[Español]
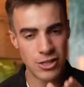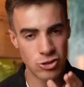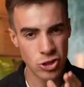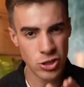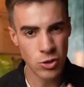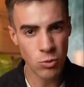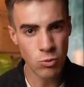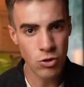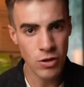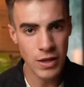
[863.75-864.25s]
Estoy
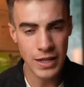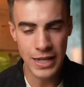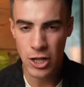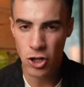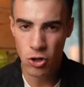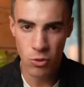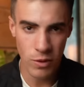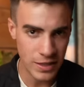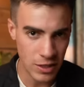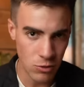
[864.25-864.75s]
seguro de que el
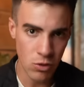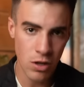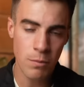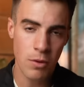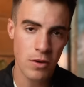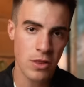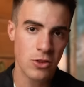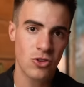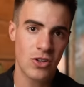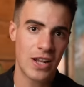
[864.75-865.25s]

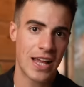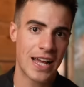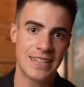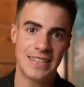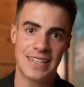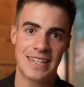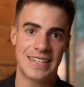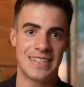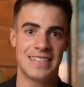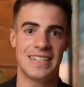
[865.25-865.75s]
99% de la
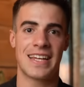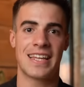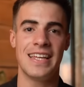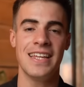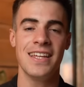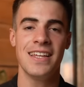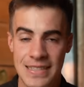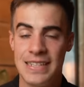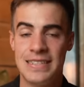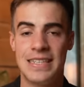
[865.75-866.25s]
gente que estáis
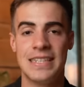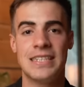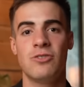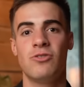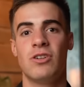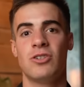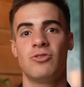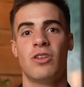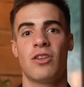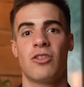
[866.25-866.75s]
aquí, ya estáis en
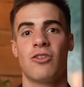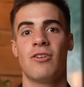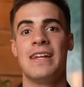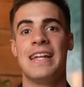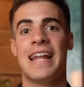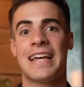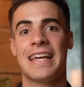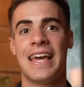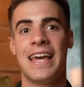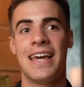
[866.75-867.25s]
una situación en
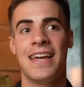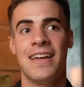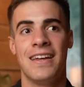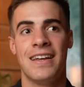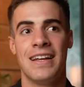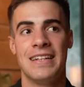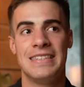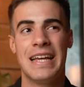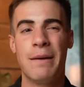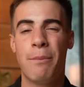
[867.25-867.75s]
la que
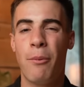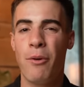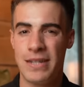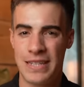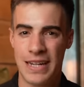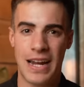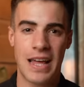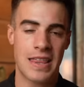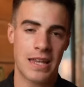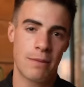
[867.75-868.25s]
ya podéis
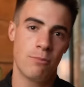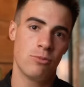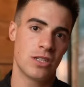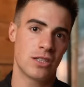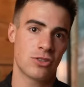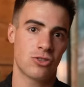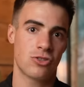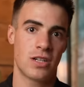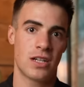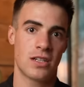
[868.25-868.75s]
agradecer
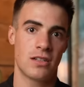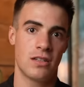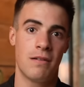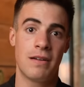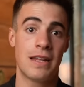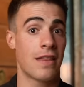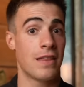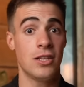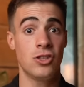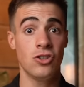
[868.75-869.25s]
muchas cosas. De
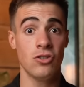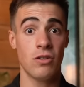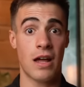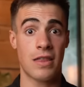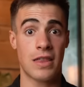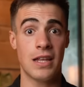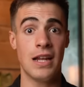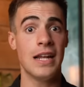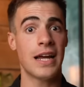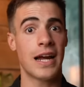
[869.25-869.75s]
verdad, de hecho,
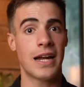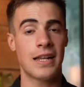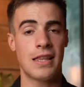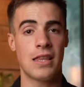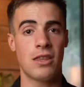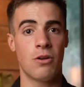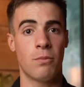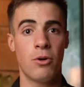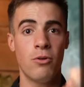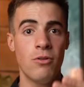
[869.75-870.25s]
hacer el
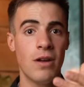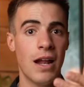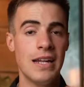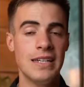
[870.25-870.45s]
ejercicio, poner una